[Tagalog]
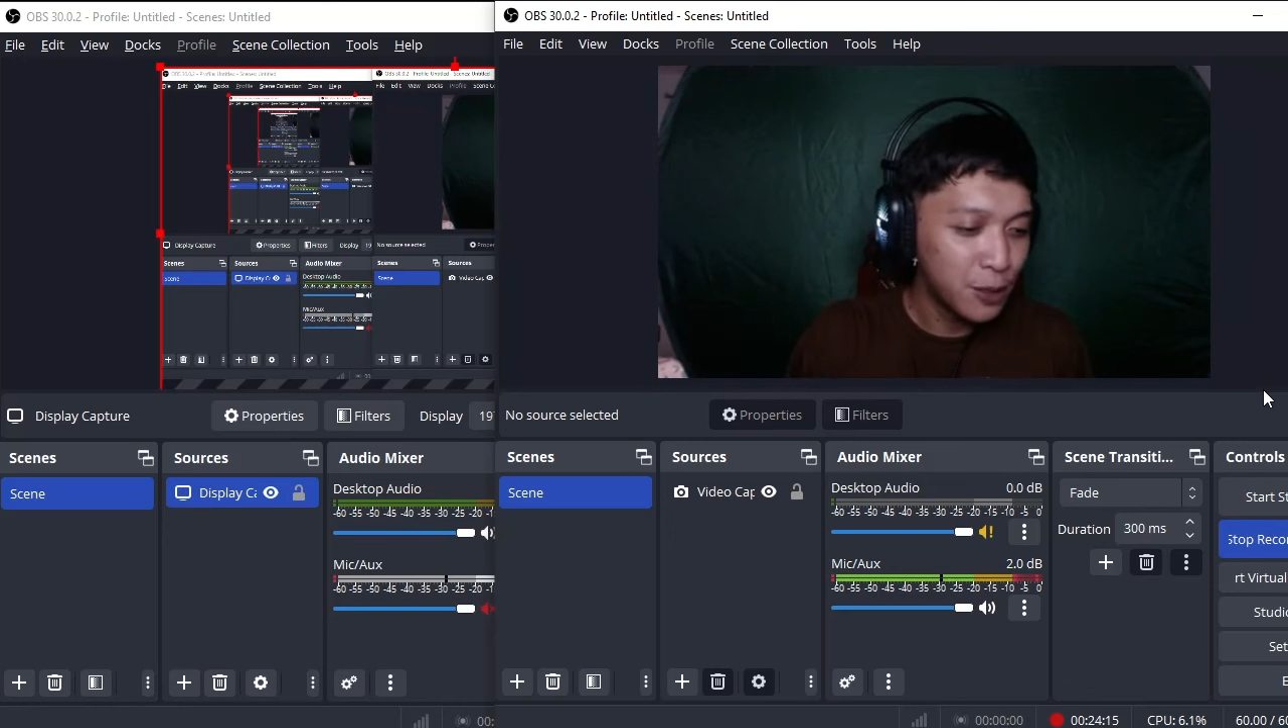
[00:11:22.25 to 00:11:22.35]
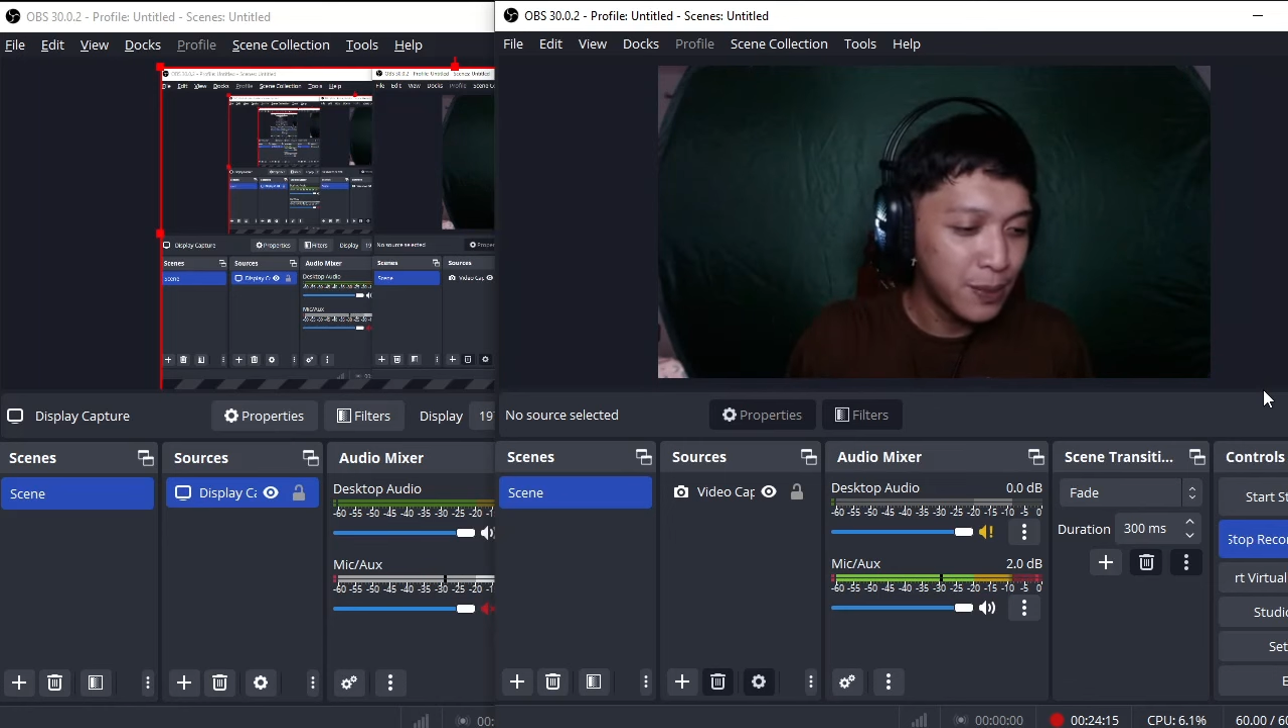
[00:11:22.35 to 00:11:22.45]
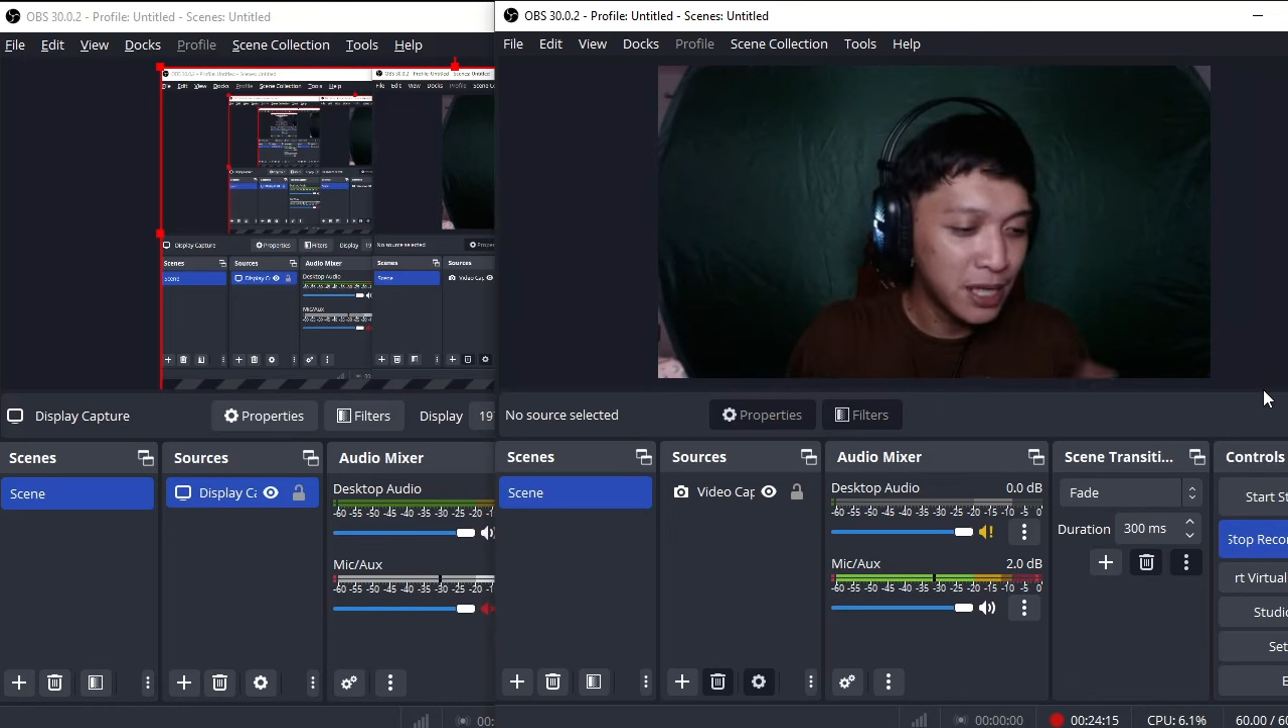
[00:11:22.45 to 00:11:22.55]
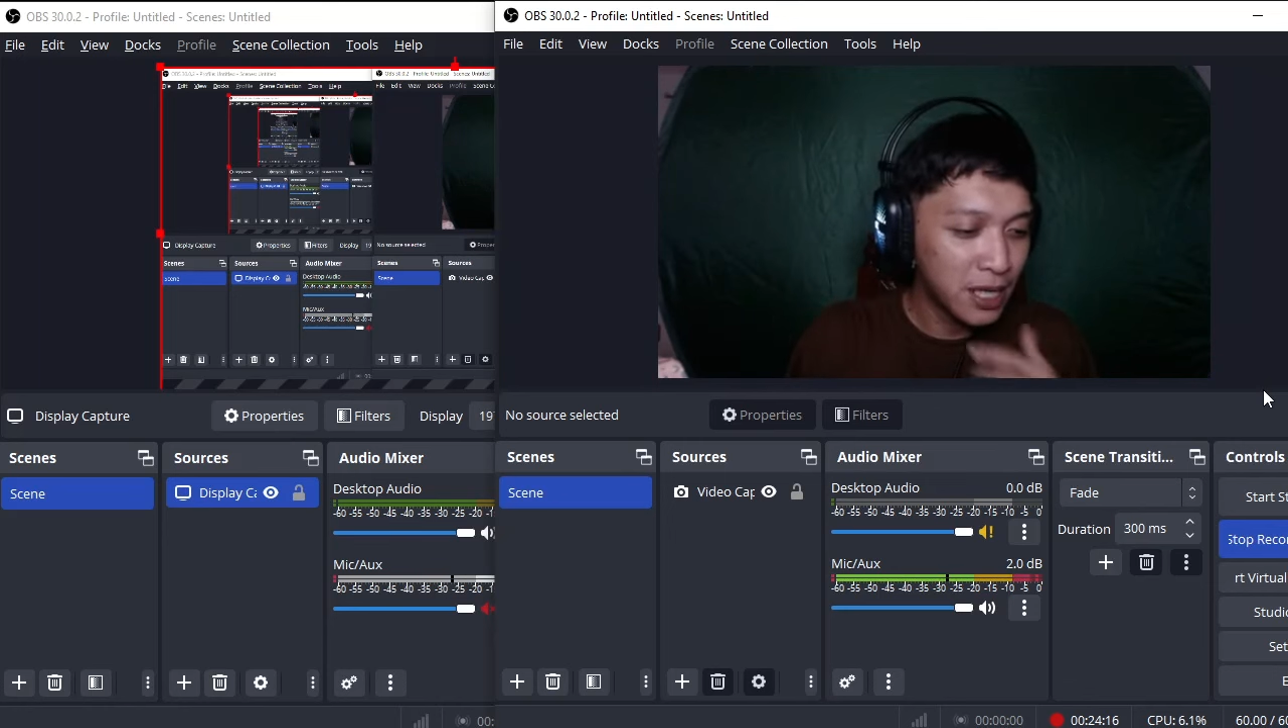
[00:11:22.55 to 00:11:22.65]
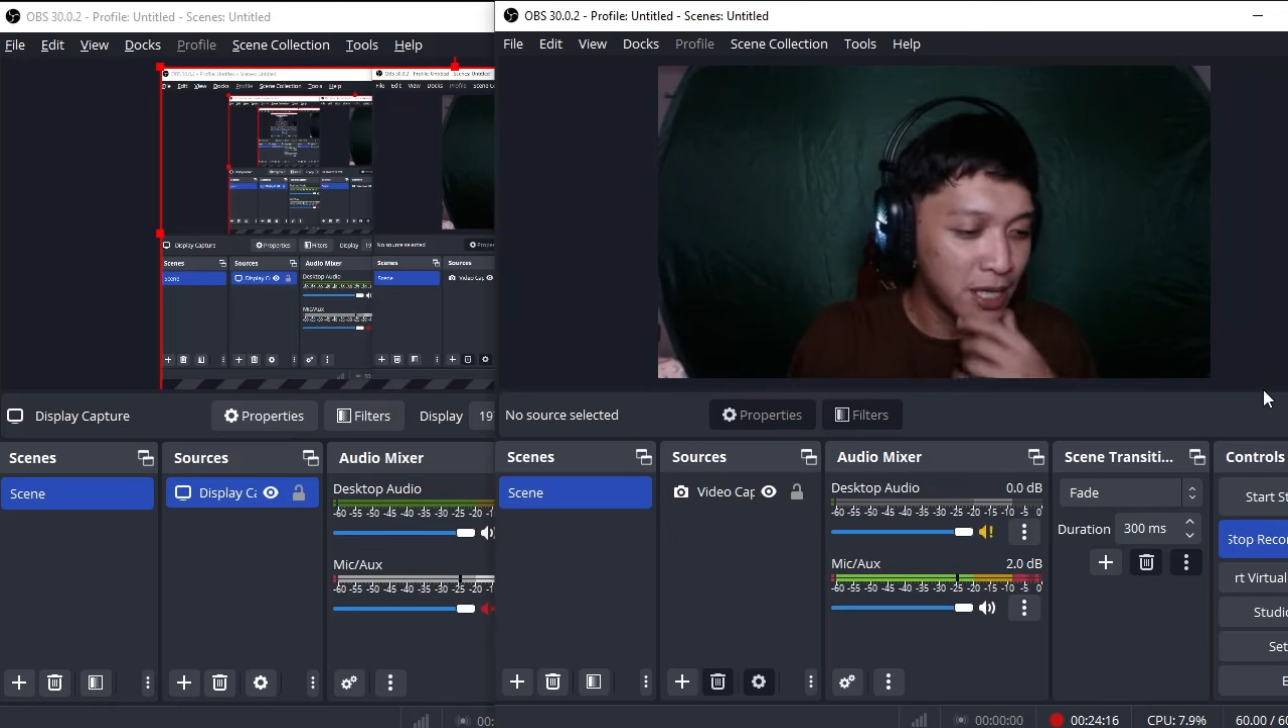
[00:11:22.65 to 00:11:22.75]

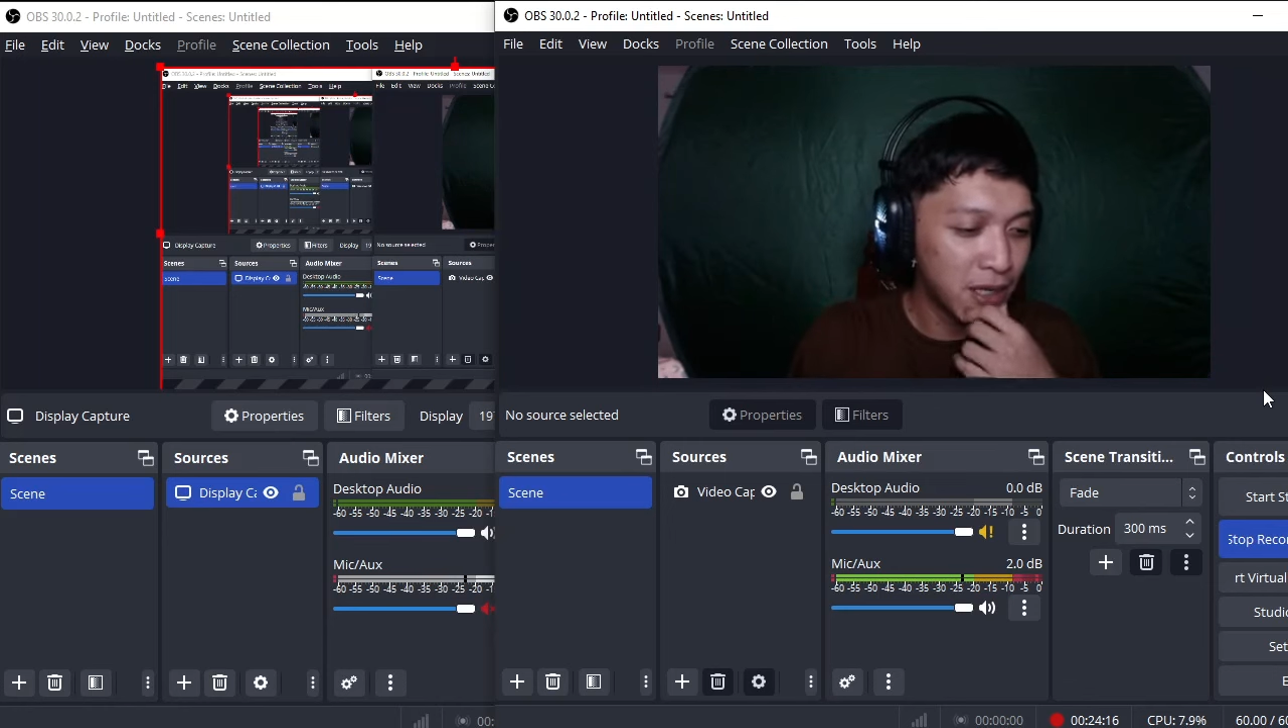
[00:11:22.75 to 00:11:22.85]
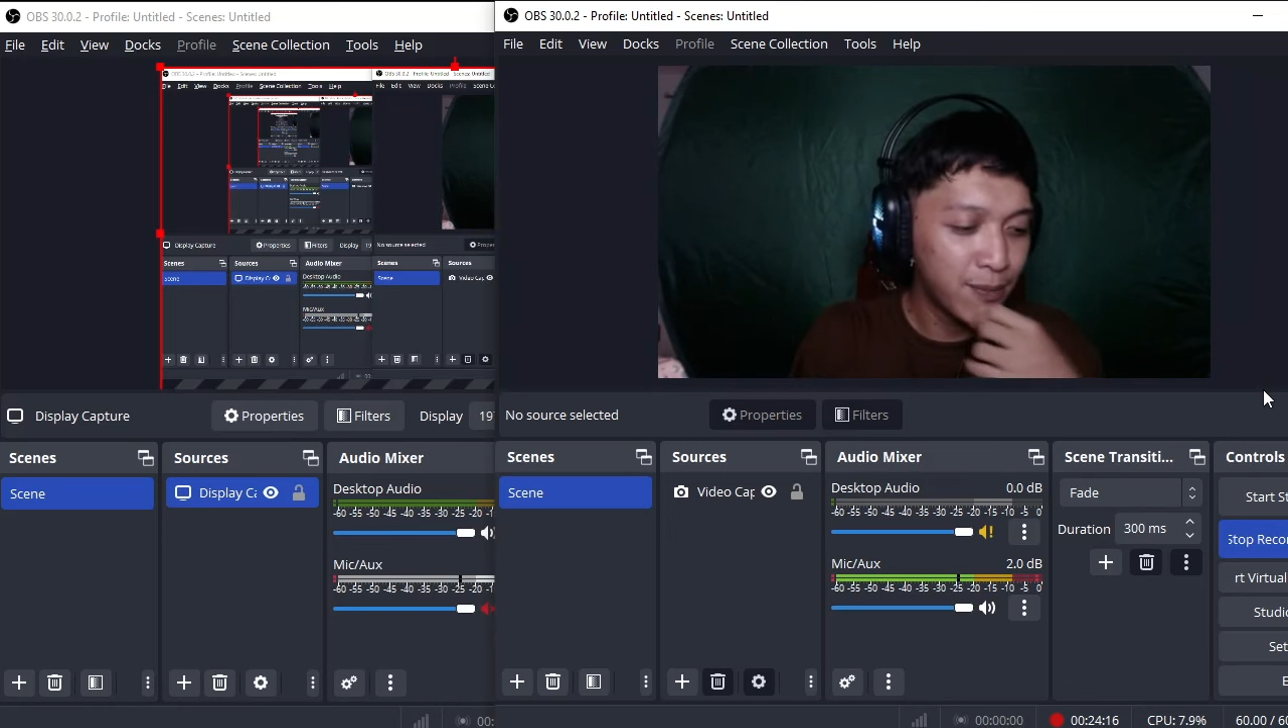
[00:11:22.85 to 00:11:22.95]
pagka